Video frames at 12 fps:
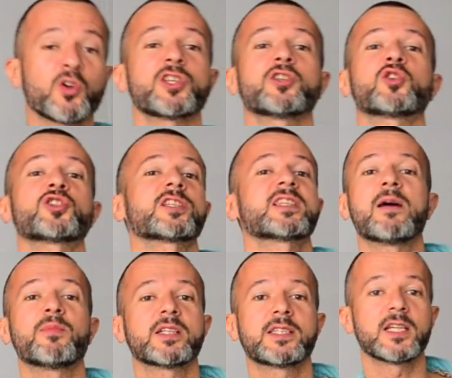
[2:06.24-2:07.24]
Можно то же
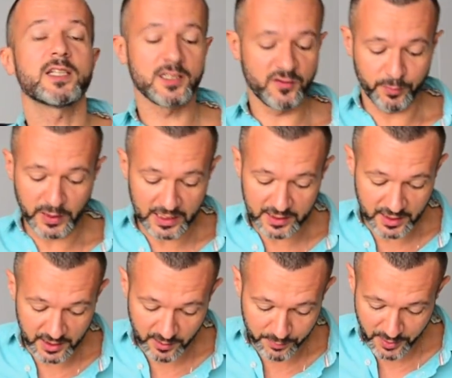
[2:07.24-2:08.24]
самое сделать в блендере,